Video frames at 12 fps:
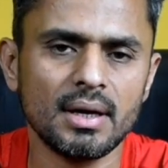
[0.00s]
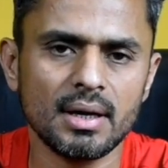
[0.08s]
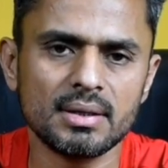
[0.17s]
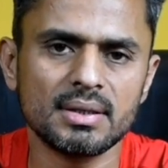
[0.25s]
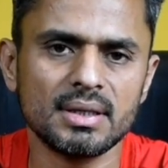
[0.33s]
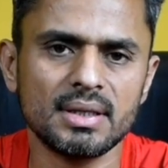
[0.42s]

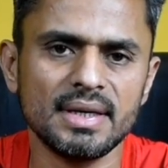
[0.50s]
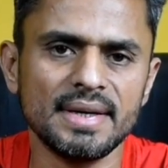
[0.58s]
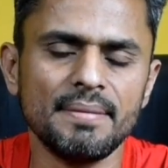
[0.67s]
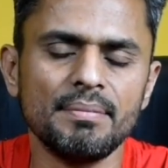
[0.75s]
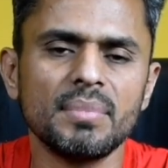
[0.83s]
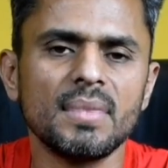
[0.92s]
कर सकते
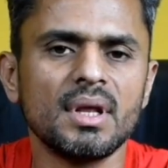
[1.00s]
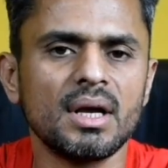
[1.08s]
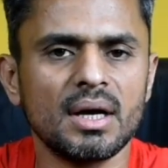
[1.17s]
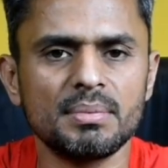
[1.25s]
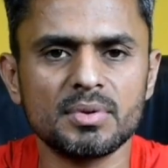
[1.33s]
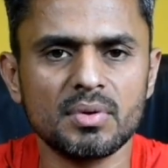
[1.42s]
हैं
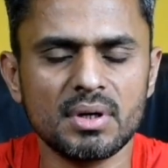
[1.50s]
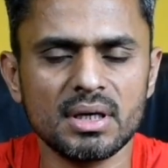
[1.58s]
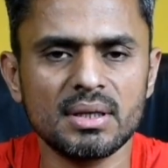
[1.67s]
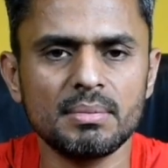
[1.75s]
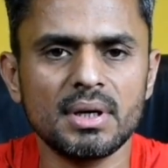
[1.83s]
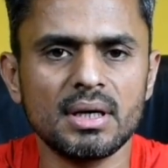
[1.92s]
कब्ज़ को ख़त्म